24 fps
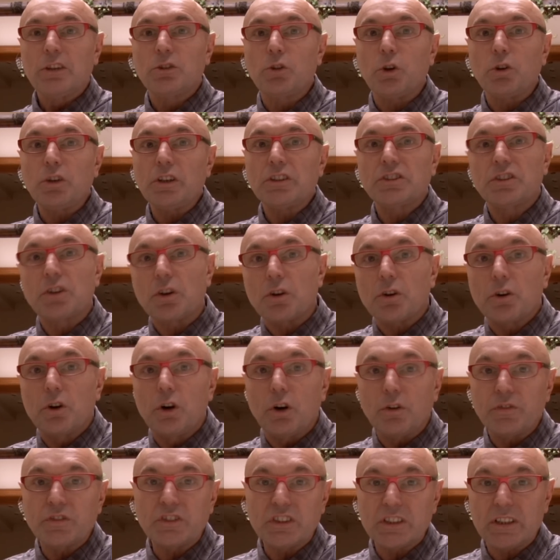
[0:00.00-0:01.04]
To jest
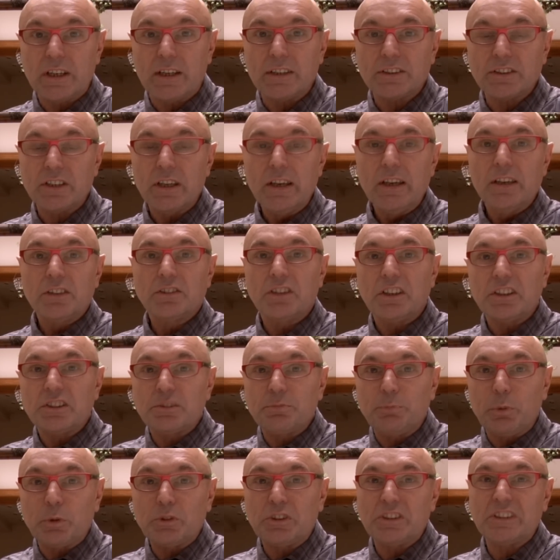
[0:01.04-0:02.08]
drogowskaz, to
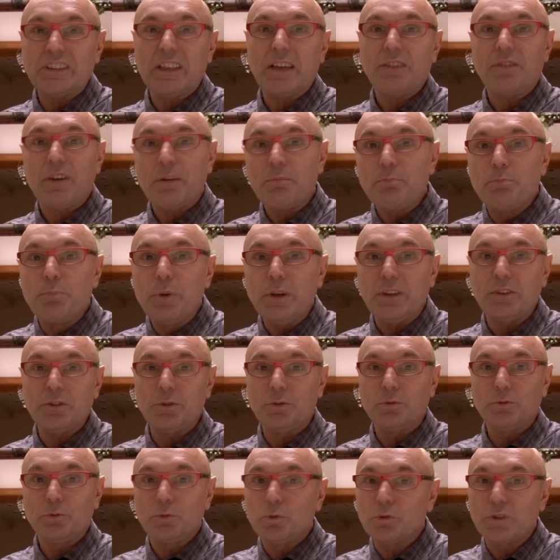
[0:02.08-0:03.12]
jest podstawa
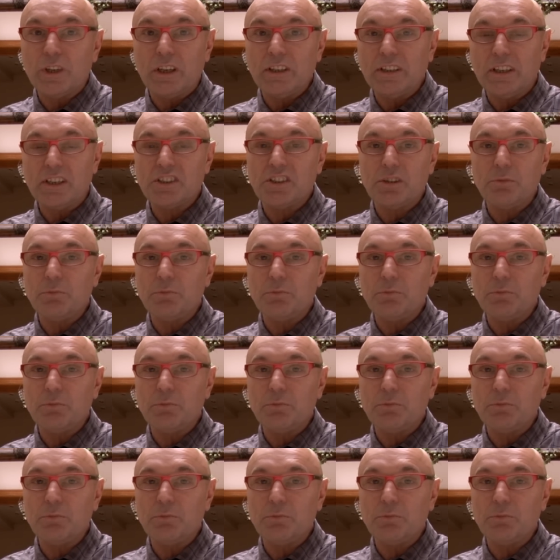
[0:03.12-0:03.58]
bytu tutaj na